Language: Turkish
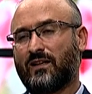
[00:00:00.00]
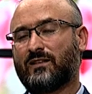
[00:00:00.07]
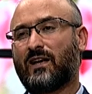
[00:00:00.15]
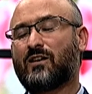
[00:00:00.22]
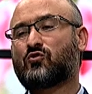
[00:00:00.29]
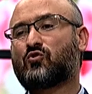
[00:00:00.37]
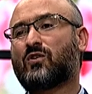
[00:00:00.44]

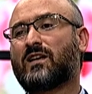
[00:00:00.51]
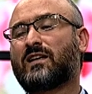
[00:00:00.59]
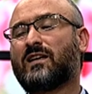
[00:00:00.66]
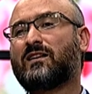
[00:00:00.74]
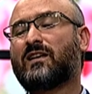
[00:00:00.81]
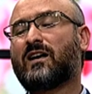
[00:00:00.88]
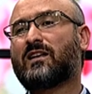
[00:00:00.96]
Daha sonra
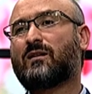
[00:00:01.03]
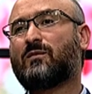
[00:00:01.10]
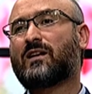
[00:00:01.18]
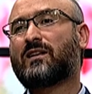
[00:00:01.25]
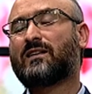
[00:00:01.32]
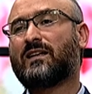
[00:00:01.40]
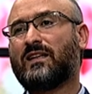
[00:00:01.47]
kendi
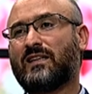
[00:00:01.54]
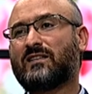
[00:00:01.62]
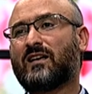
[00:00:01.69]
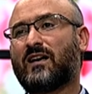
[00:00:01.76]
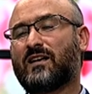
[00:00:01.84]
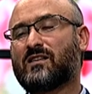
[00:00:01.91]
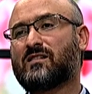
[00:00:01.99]
adamlarından iki
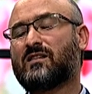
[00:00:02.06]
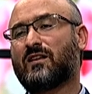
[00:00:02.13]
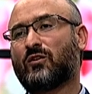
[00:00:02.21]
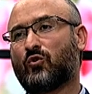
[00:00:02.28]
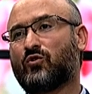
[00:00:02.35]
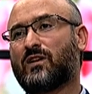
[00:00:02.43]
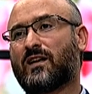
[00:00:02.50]
tanesini de
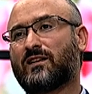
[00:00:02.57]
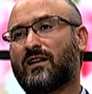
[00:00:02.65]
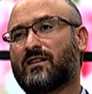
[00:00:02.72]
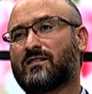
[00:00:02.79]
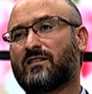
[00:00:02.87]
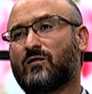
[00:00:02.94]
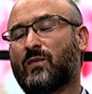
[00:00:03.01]
gönderdi
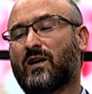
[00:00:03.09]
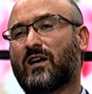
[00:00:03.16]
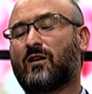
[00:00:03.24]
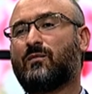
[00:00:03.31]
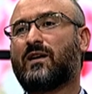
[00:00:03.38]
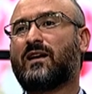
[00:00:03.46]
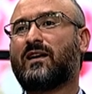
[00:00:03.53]
Hazreti
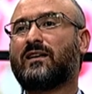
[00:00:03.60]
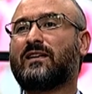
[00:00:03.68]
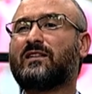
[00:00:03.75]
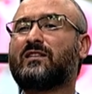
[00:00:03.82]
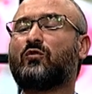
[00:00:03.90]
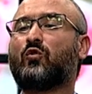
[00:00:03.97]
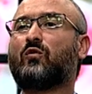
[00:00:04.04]
Peygamber'e.
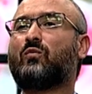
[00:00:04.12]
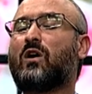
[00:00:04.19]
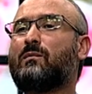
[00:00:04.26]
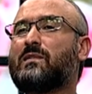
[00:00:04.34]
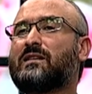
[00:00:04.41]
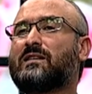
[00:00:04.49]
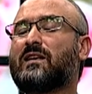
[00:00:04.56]
Gidin o
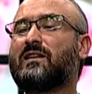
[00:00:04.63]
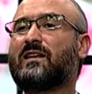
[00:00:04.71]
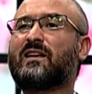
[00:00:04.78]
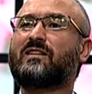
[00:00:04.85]
Muhammed denilen